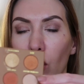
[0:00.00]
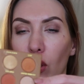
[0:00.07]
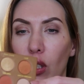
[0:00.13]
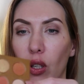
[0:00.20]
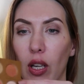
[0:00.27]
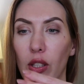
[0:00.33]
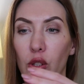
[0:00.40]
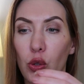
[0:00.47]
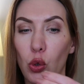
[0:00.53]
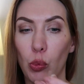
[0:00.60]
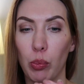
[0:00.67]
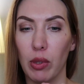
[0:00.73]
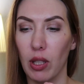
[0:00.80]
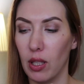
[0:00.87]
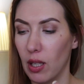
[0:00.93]
Вот такая
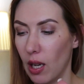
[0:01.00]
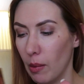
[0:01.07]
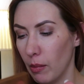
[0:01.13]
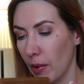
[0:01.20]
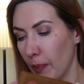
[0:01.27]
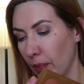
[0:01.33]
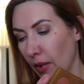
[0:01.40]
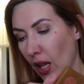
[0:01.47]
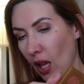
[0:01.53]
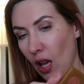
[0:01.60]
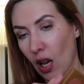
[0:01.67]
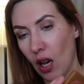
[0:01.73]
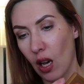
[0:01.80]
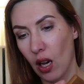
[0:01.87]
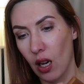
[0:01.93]
теплая гамма.
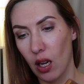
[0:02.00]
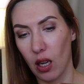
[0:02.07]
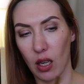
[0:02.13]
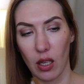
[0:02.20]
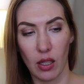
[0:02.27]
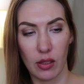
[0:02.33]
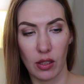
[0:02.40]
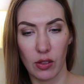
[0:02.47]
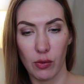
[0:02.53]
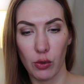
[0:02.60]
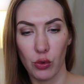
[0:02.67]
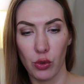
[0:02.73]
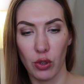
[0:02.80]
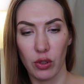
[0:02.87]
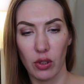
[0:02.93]
А,
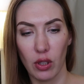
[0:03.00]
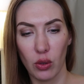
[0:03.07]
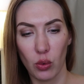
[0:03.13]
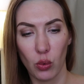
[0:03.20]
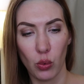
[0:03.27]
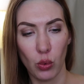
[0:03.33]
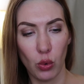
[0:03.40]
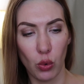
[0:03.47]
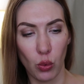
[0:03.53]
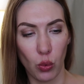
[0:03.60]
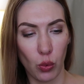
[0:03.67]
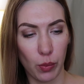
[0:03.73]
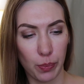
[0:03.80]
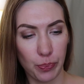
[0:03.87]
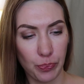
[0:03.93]
их на другую
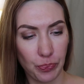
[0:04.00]
руку.